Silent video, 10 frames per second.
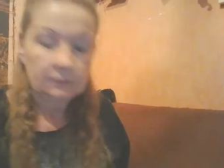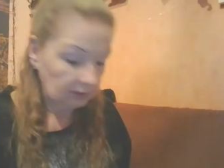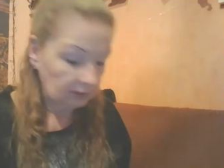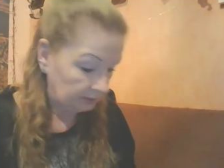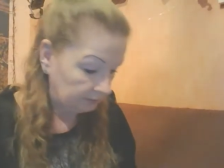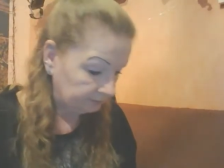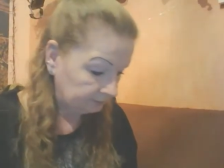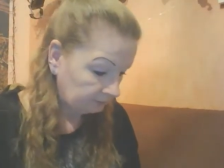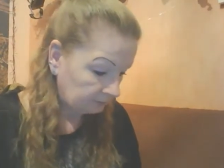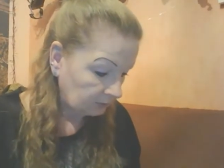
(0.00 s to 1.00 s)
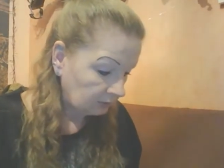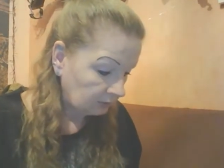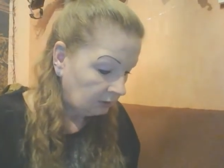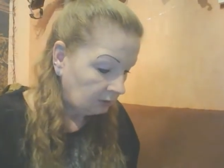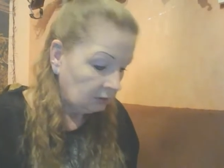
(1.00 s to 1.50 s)
Ja.
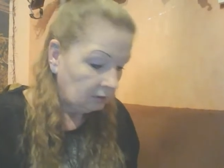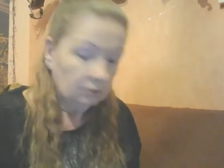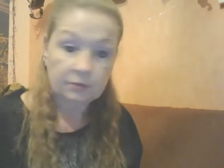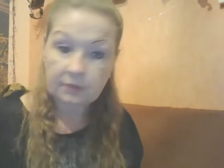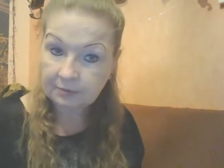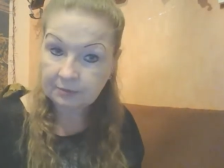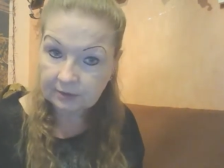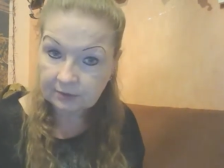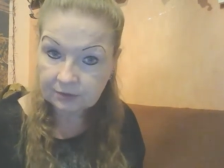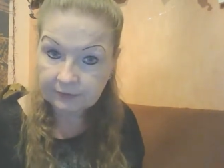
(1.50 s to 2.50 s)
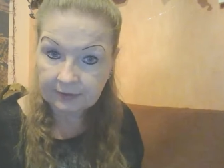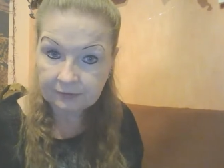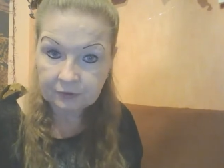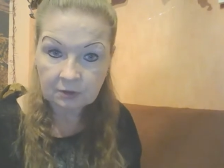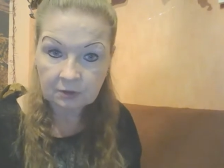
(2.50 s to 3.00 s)
Und da habe ich dann zwei
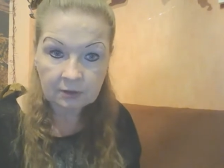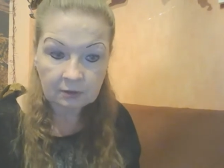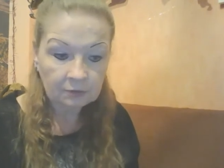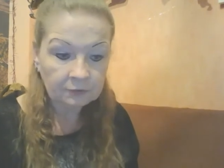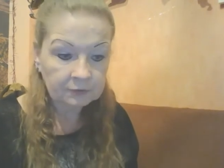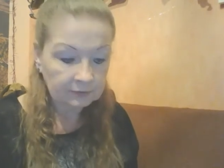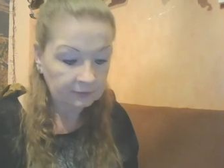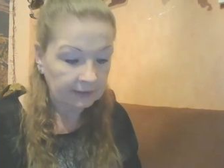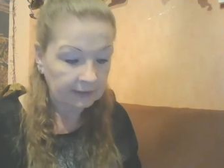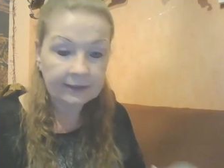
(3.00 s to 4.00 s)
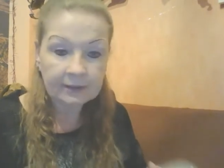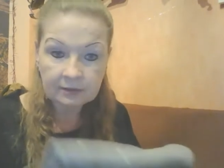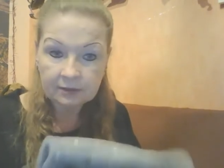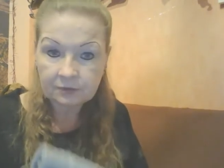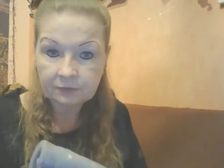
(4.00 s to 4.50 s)
von gekauft.
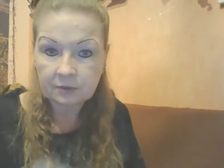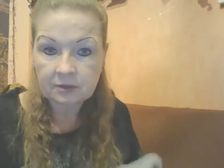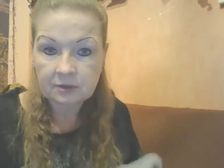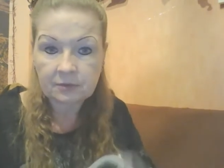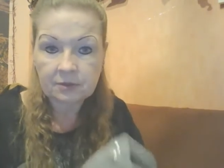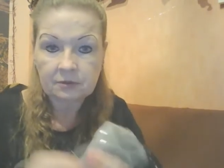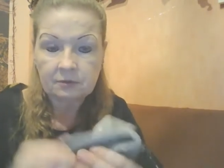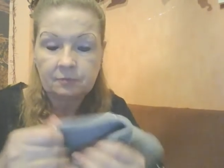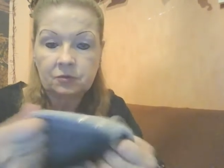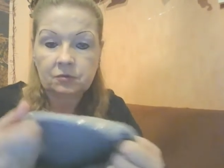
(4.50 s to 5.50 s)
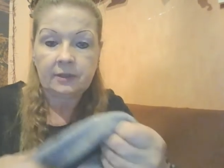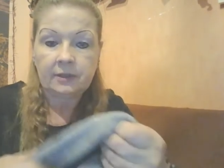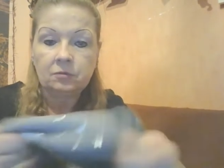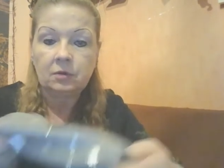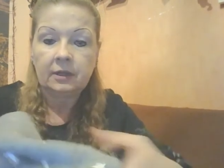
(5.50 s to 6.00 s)
Eigentlich wollte ich nämlich ähm, so
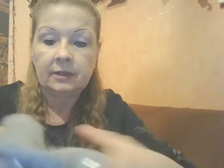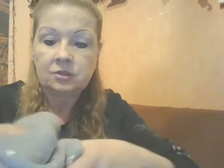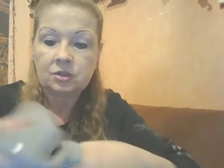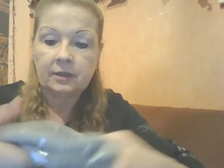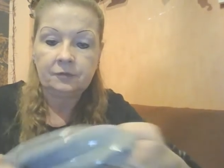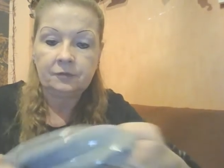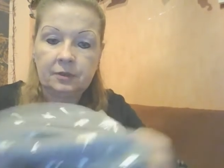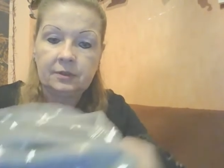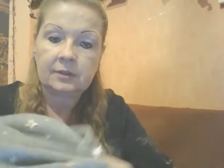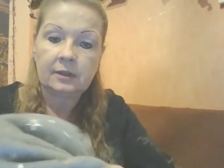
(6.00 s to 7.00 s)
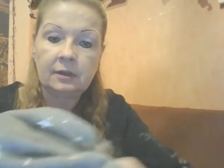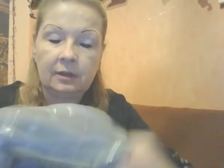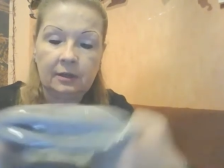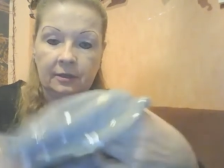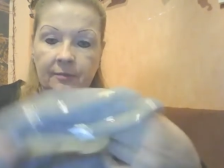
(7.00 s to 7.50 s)
einen nur als Schal für die Sarah
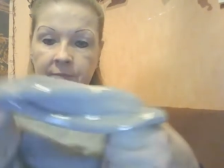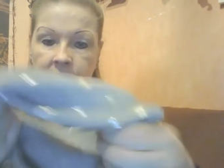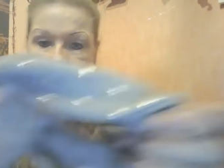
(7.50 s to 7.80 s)
haben,